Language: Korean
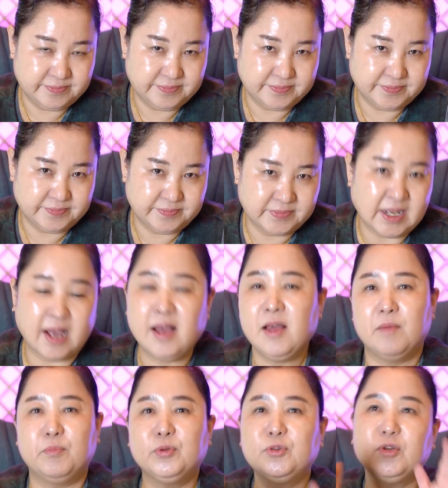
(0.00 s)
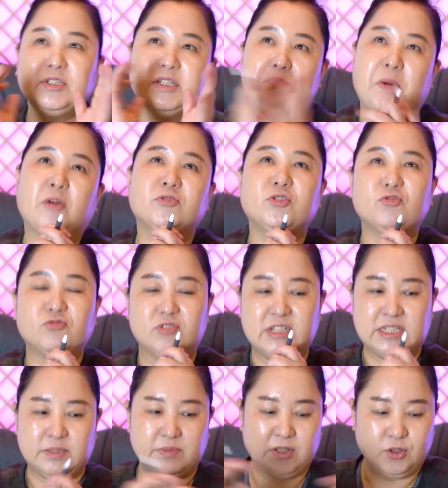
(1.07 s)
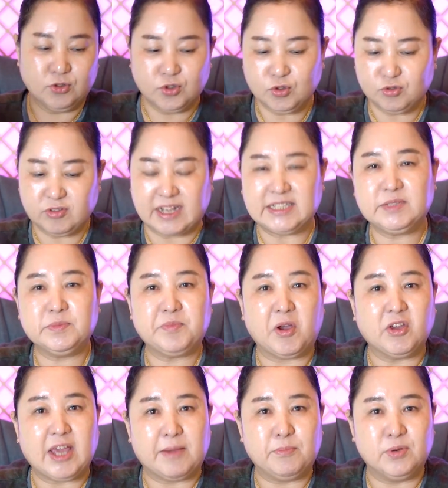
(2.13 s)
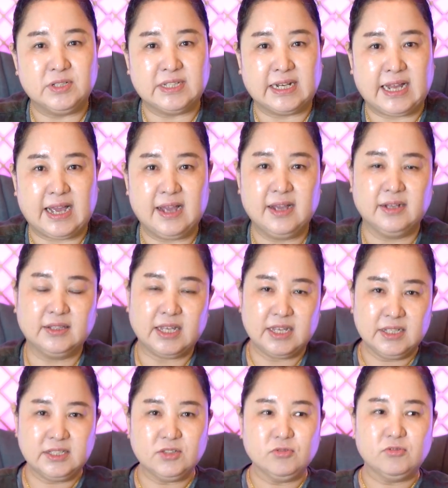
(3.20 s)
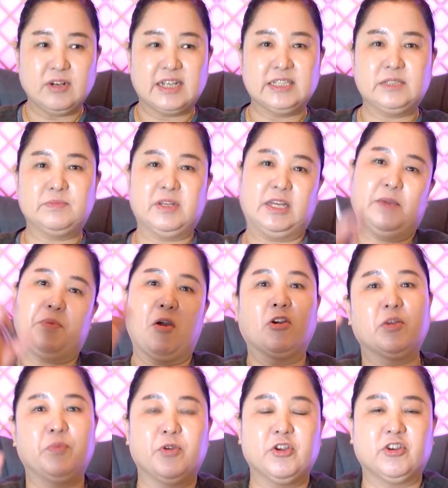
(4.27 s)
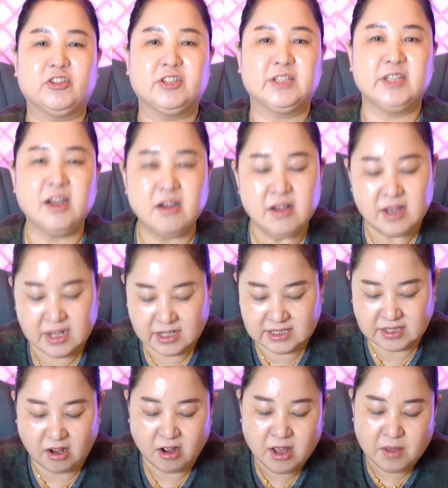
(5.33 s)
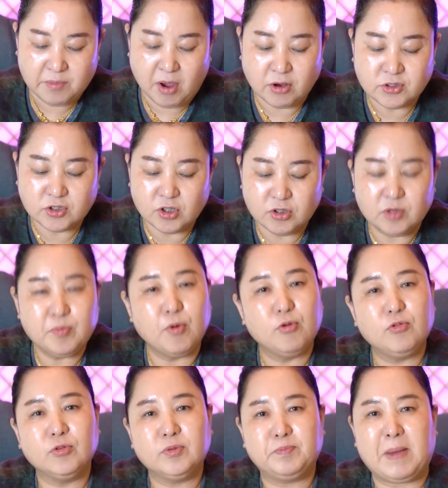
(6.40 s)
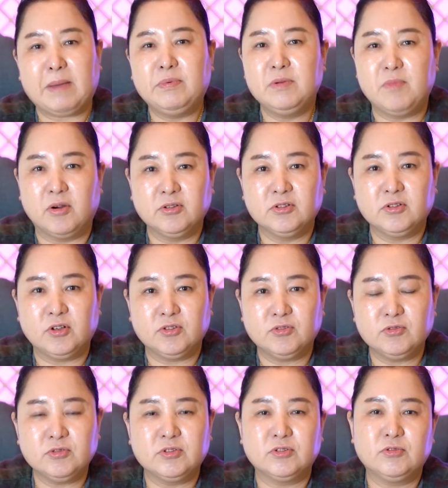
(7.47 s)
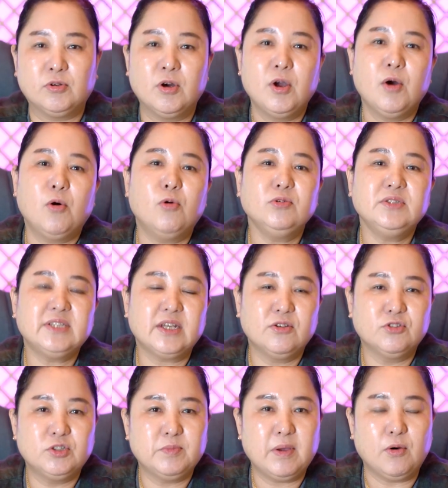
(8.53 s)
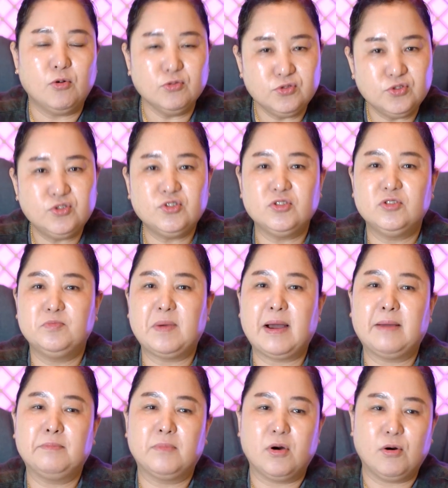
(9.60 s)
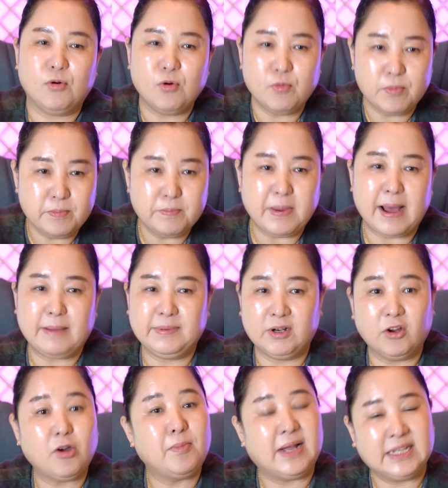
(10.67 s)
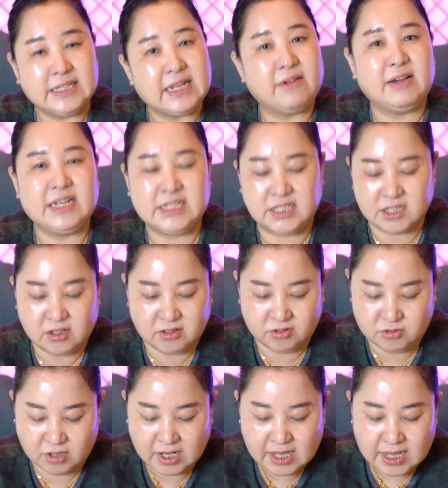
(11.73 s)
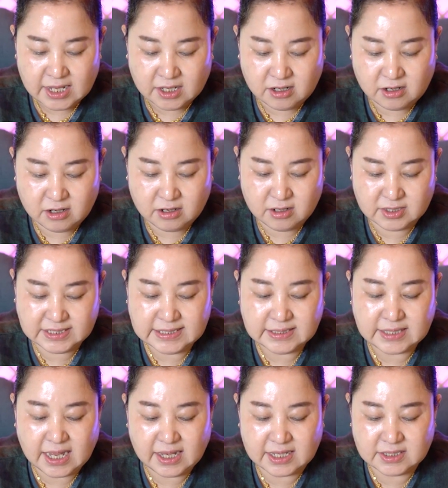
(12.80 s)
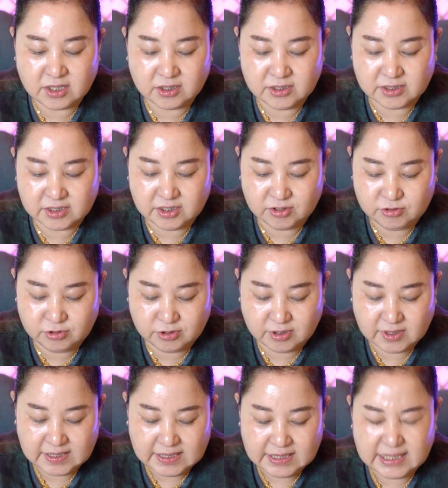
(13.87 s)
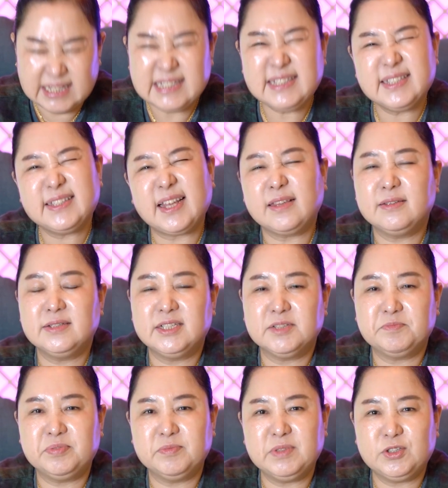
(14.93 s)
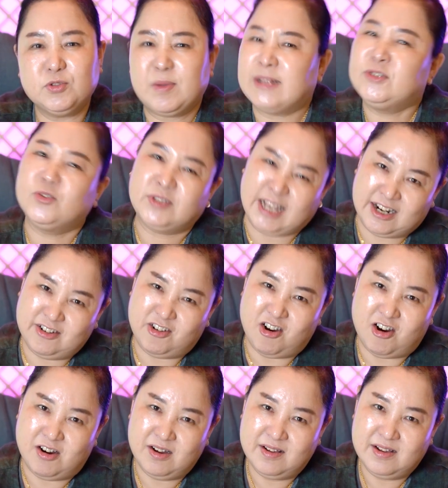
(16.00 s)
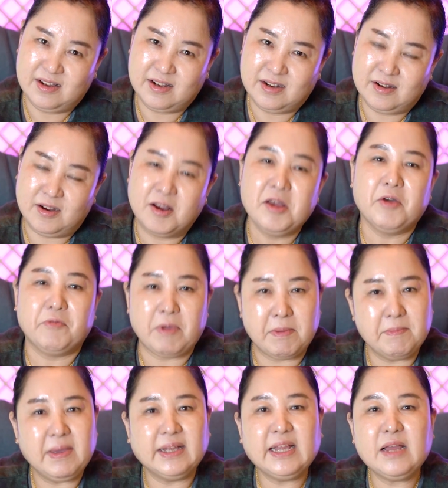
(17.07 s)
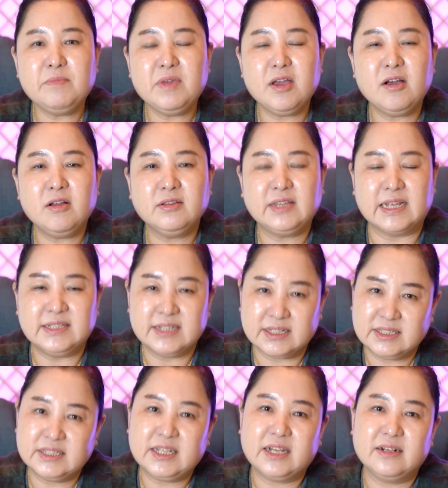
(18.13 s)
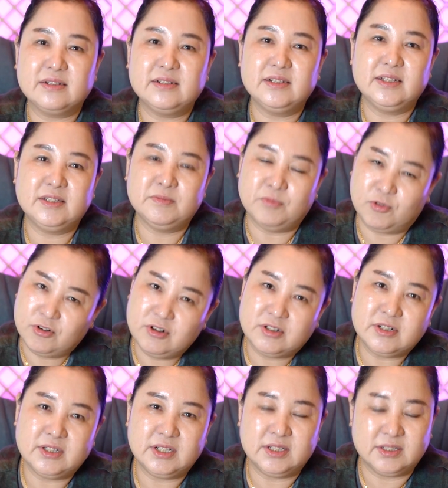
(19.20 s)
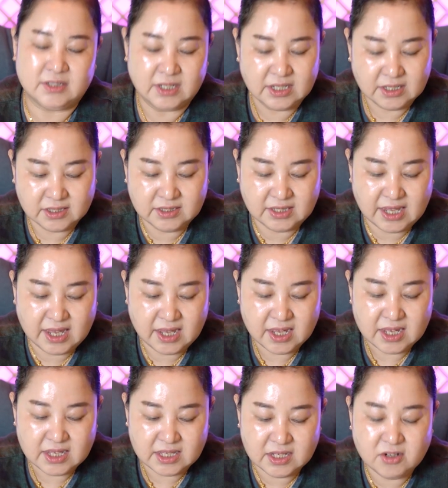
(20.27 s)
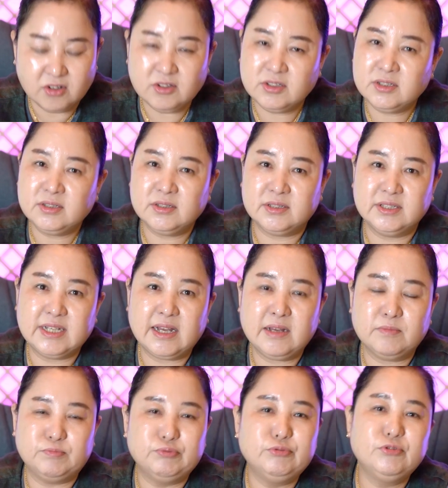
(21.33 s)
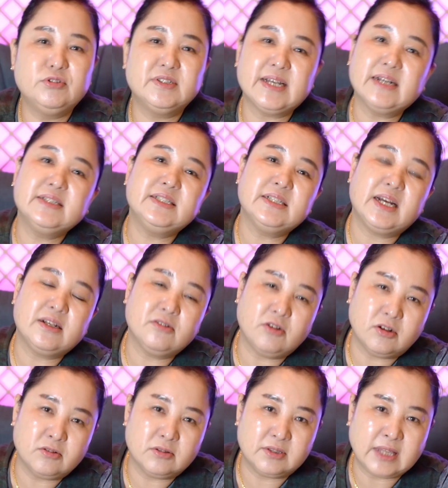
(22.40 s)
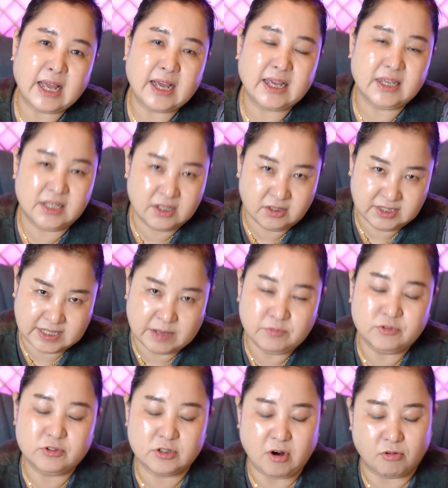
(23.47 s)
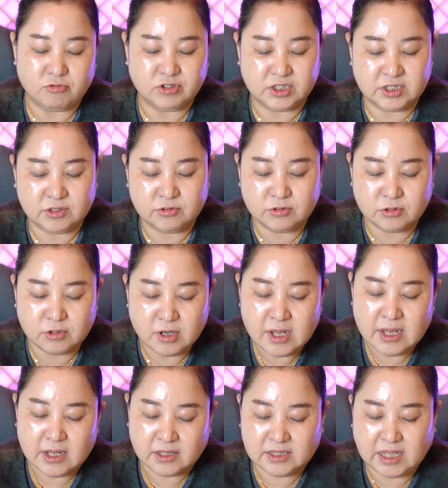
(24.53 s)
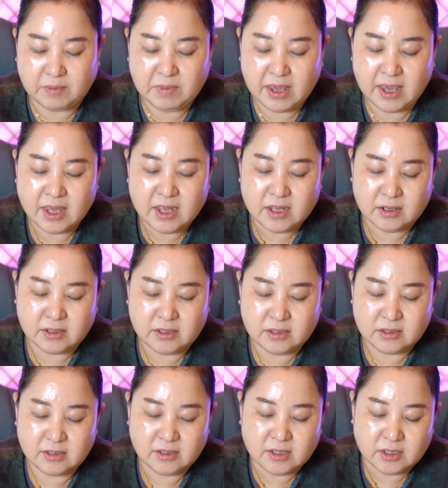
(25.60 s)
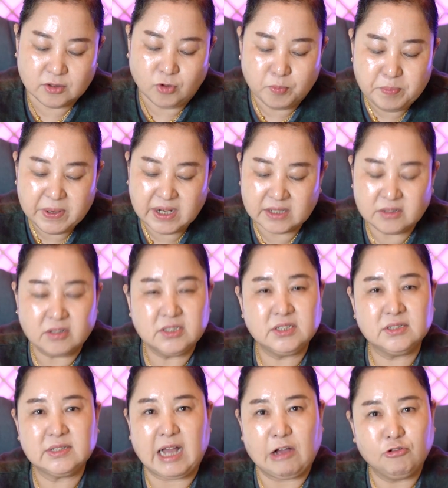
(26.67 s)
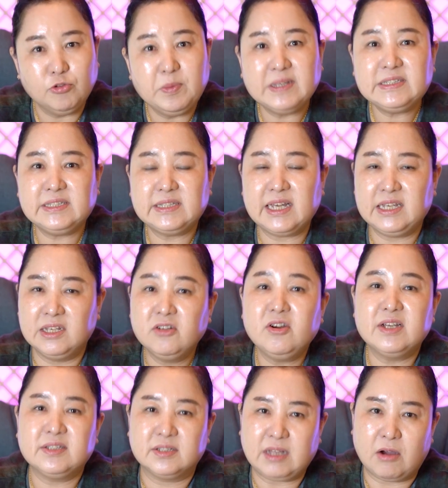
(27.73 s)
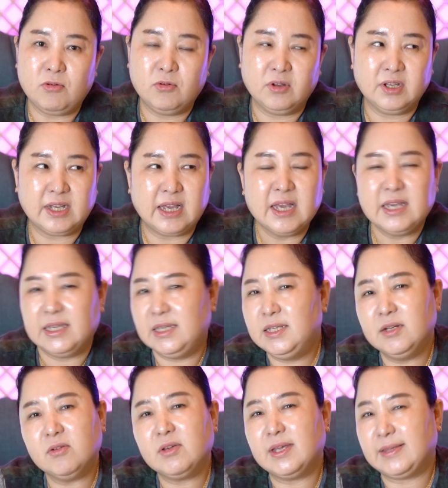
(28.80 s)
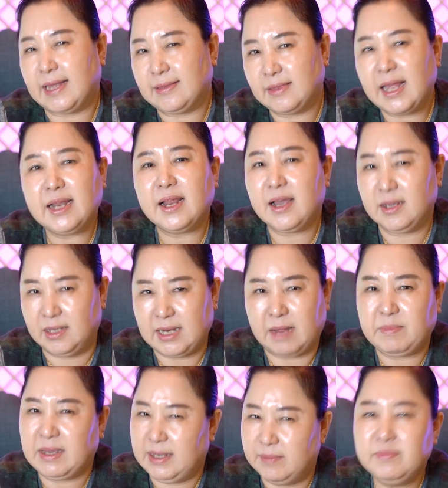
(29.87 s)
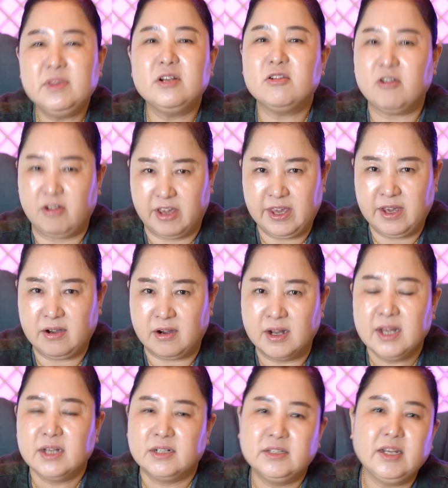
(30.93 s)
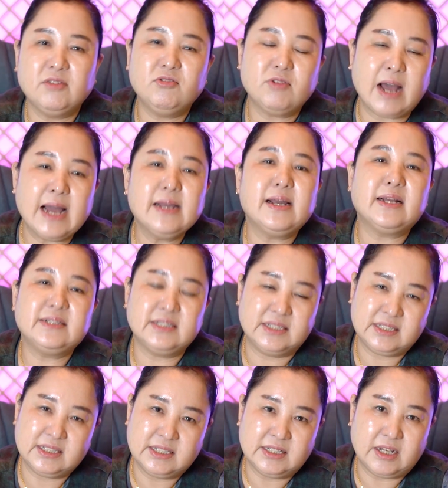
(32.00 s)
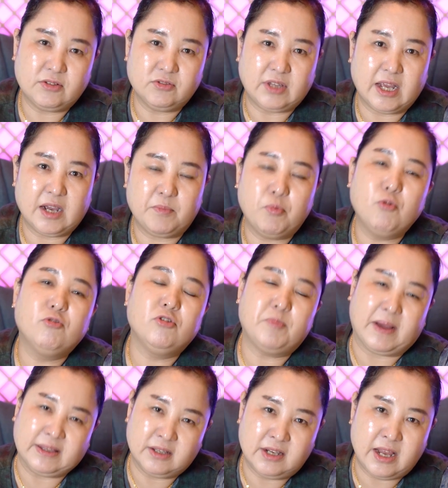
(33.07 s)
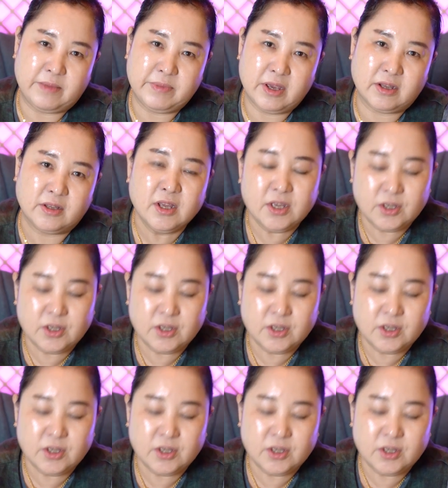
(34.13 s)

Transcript: 음. 그러니까 보통 이제 벽 쪽으로 있으면 이쪽으로 앉으면 벽이 안 보이잖아. 근데 음. 이쪽으로 앉으면 이게 벽이 보이거든요. 음. 그래서 벽 쪽을 보고 밥을 먹는 것도 그리고 혼자 요즘에 혼술밥, 뭐 혼밥 이런 거 많이 나와 있죠. 그리고 어 식탁에서는 그리고 인스턴트 식품이 좀 안 좋다는 거. 그러니까 웬만하면 된장찌개를 끓이든 뭐를 끓이든 근데 이거는 그냥 부를 상징하는 거다 였 이거 재물을 얻고 싶고 그 다음에 어 돈벼락 터지는 가구 배치다 이거에서 나온 거니까 이렇게 다 따라하긴 아마 힘들 거예요 그래도 한 가지씩이라도 내가 복을 받으려면